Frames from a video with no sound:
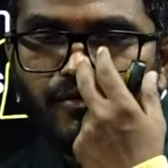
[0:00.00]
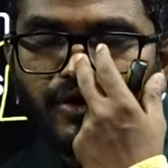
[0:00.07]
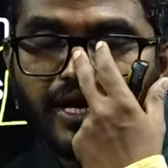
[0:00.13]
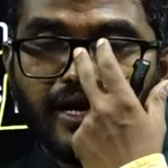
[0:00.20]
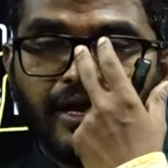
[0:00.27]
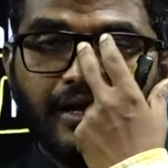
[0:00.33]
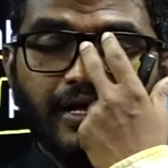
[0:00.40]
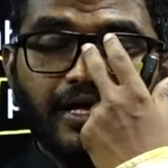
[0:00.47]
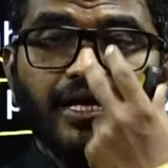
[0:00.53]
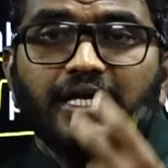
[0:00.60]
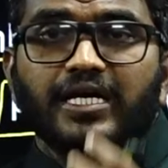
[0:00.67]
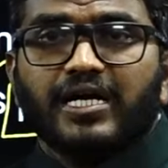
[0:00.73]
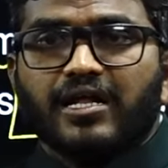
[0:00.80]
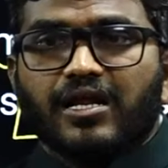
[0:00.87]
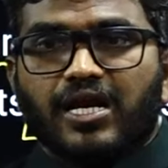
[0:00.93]
ఓకే
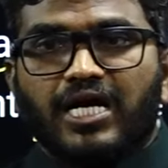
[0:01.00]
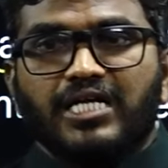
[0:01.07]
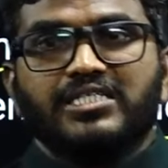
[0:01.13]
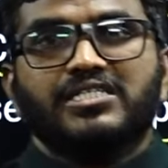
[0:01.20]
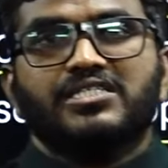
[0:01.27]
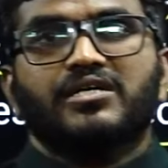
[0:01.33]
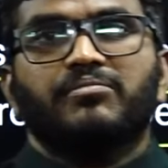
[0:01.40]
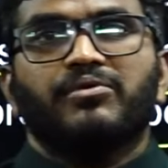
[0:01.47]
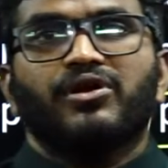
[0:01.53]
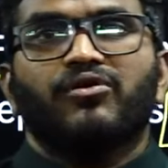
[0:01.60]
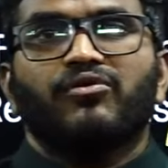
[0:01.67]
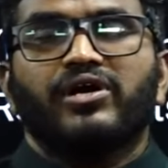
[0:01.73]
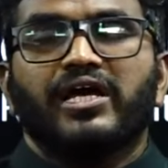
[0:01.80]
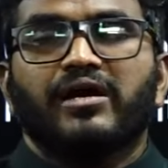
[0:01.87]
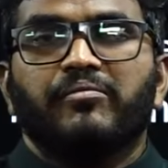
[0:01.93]
ఇక్కడ రాజ్యసభలో
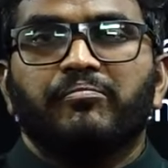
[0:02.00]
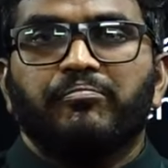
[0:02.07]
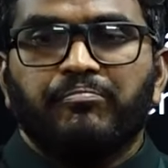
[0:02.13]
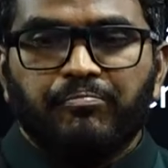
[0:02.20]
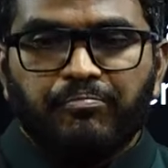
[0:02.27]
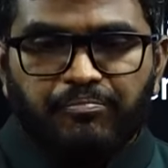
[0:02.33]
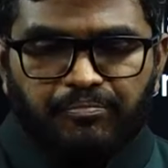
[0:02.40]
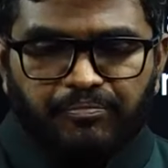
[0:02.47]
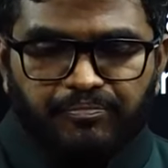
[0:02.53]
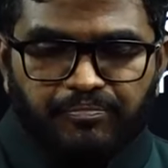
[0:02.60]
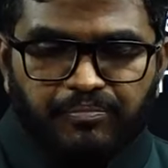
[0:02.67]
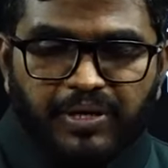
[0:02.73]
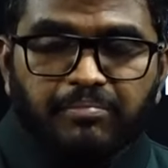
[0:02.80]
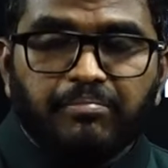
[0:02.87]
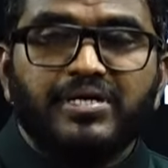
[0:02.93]
ఉన్న
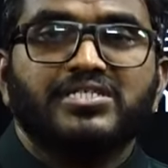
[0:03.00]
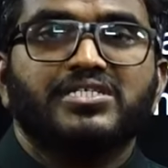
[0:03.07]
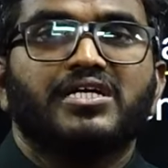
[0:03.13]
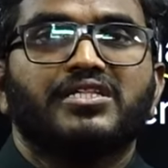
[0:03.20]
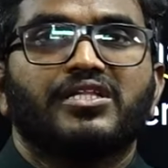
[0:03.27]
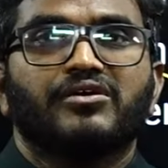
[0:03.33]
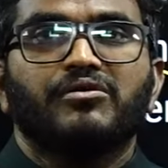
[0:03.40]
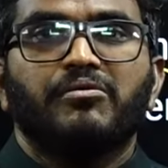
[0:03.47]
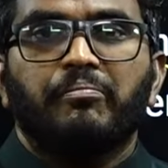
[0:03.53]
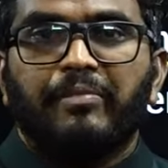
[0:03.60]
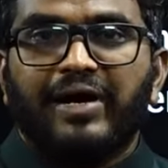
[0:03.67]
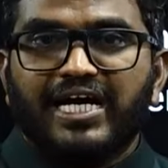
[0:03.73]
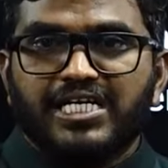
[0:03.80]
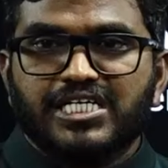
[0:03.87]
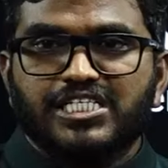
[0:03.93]
మెంబర్స్ అందరూ
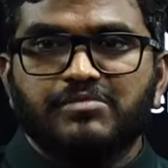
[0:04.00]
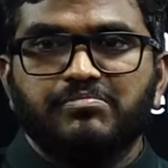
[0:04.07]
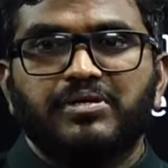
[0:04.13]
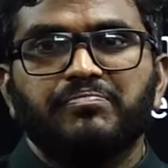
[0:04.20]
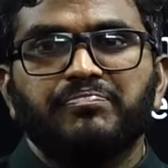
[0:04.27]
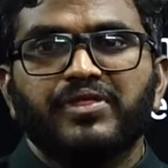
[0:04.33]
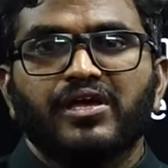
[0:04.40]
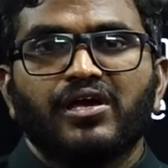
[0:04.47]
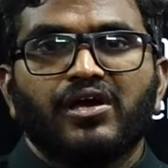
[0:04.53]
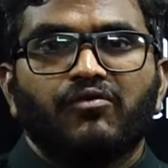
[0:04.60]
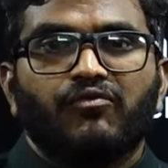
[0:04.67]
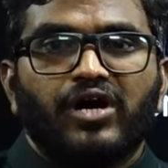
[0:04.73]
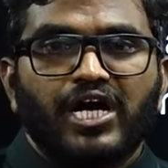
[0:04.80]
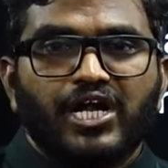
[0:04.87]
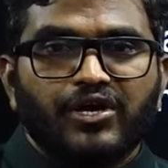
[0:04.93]
మ్యాక్సిమం
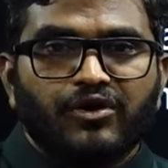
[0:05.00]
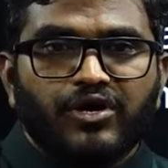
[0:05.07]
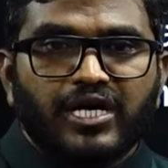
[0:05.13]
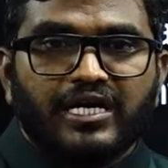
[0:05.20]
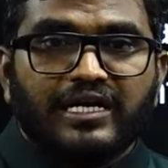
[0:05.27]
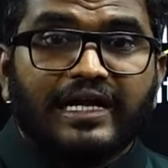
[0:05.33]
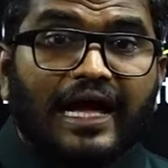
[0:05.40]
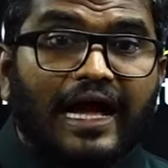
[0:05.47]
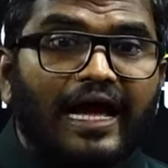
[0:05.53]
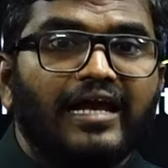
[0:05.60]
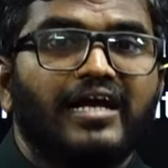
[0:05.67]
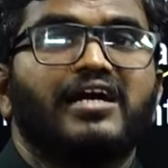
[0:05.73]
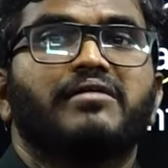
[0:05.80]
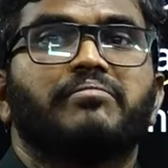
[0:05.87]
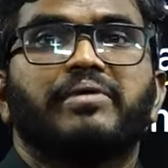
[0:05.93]
వాళ్ళ యొక్క
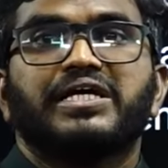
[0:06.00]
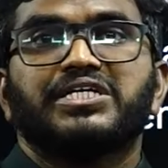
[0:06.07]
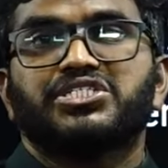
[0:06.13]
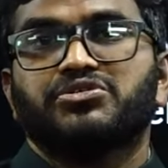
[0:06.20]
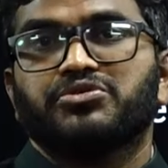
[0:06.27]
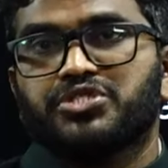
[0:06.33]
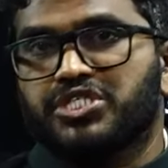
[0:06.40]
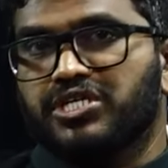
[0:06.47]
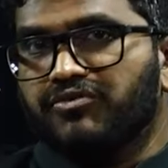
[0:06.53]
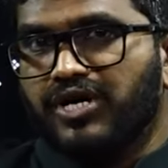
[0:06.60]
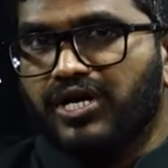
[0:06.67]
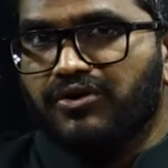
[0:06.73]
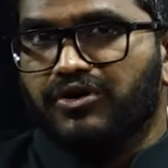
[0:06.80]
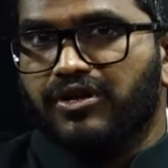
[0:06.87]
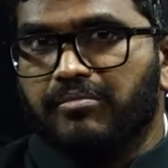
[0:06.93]
టాలెంట్ బేస్డ్ వచ్చిన
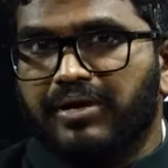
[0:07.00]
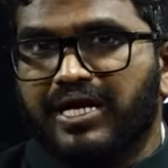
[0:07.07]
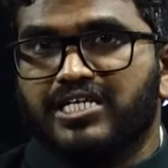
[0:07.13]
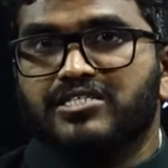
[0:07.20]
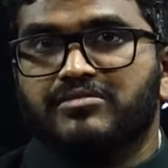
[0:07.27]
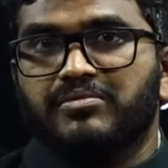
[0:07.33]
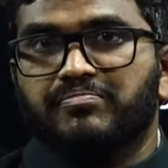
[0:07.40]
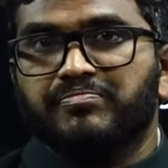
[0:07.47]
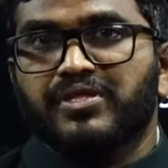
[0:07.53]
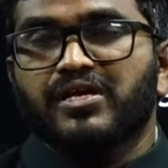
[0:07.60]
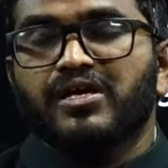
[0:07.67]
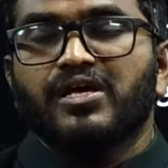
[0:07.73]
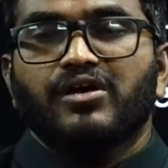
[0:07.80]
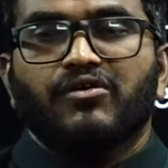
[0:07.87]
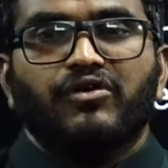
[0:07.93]
వాళ్ళు ఉంటారు మ్యాక్సిమం
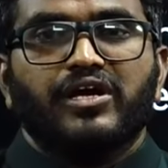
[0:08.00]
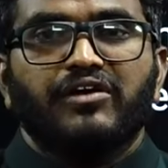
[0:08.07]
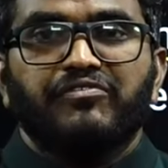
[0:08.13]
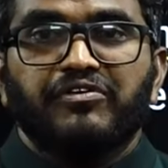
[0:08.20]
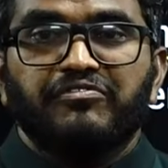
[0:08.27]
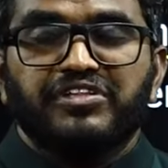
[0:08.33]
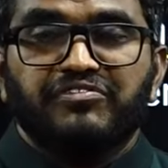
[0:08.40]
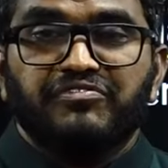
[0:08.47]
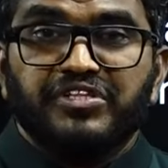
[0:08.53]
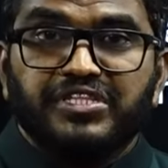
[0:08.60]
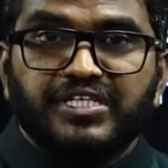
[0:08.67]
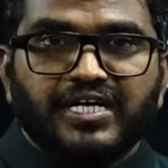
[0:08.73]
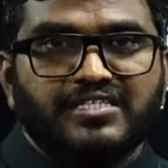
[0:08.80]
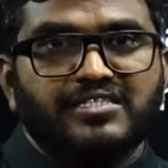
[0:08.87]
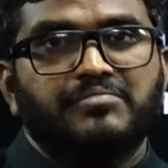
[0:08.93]
ఓకే వివిధ
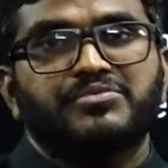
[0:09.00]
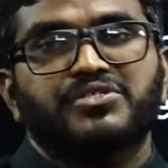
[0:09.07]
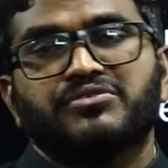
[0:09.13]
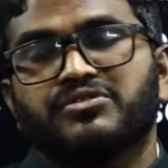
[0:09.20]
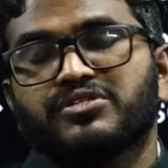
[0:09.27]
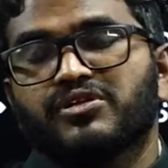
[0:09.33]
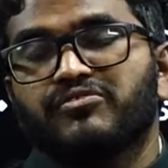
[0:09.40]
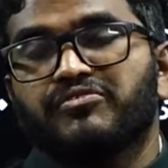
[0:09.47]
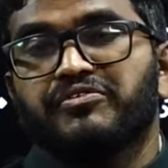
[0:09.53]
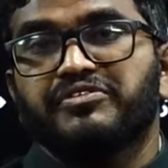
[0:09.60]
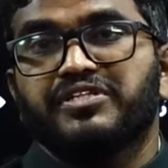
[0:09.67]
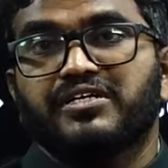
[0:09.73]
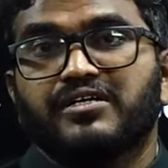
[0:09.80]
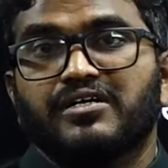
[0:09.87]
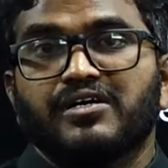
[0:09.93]
విద్యా సంస్కృతులు
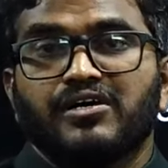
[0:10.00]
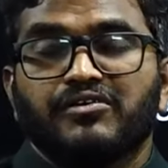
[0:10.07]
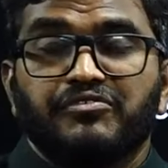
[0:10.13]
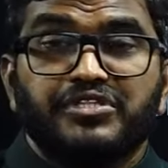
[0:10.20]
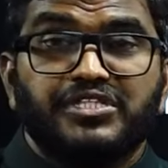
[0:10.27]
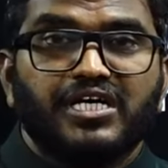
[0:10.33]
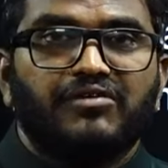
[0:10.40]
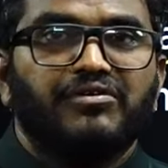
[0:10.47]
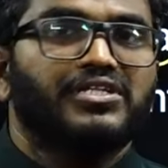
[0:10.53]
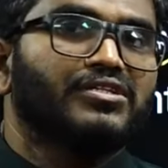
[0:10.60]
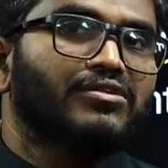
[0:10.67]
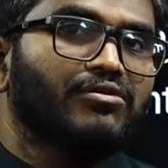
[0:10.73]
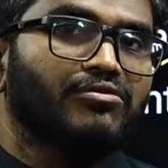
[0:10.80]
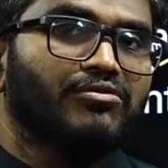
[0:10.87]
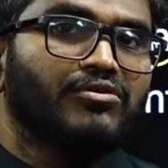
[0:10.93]
వివిధ
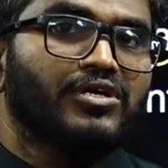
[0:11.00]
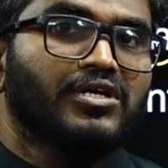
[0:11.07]
విద్యావంతులు